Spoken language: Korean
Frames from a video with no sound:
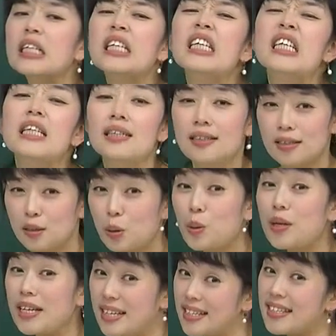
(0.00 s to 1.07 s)
크
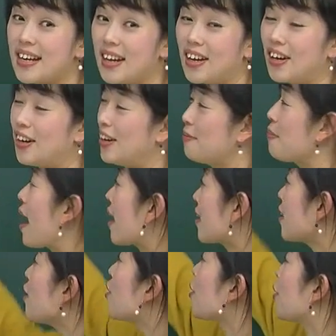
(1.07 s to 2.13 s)
소리 있어요.
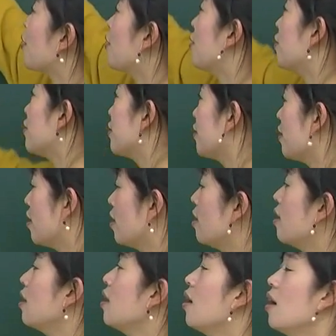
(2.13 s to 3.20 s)
막혀요.
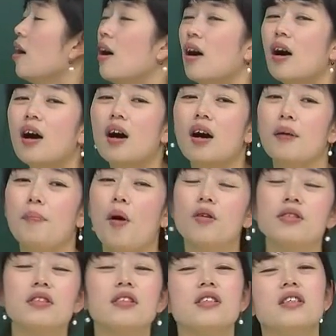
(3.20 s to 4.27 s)
아,
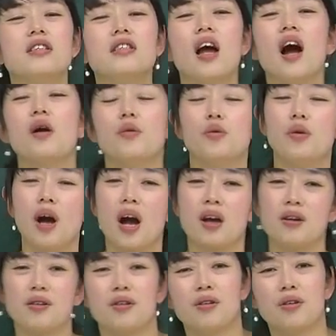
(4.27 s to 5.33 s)
버스를 타고
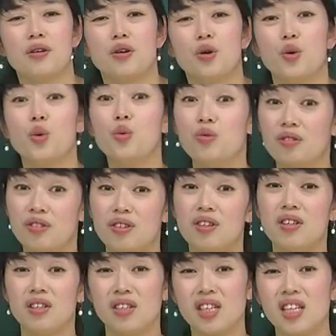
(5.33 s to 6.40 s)
가요.
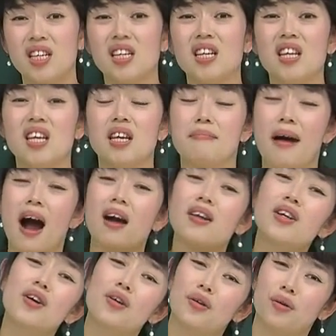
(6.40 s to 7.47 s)
오늘 길이
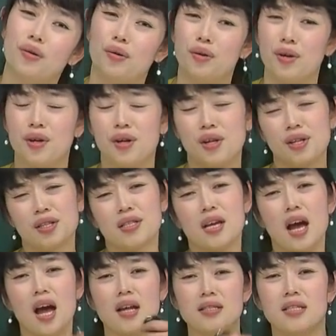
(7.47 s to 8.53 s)
막혀요.
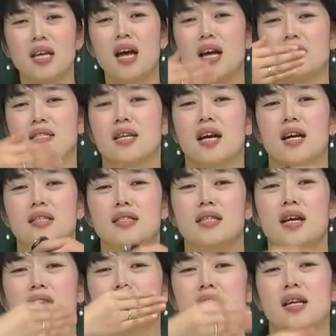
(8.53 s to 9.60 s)
차, 차, 차,
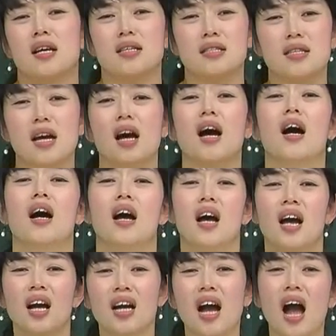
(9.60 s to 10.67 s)
차, 차, 차.
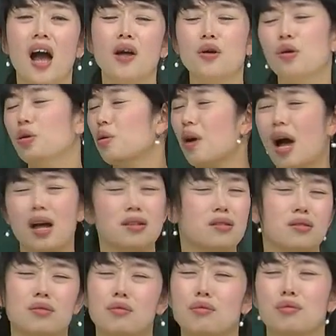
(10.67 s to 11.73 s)
가요,
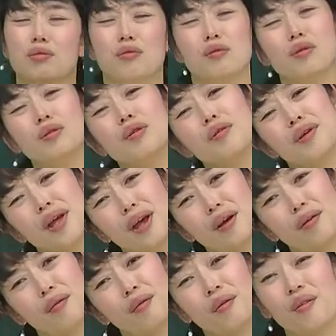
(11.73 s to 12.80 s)
아니요.
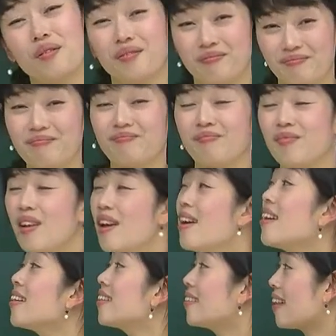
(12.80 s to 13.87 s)
어떡해요. 음,
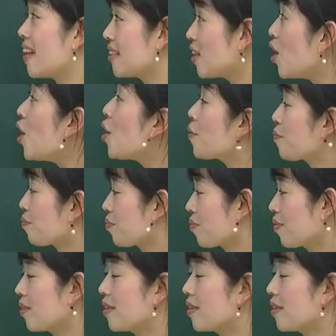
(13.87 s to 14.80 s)
그래서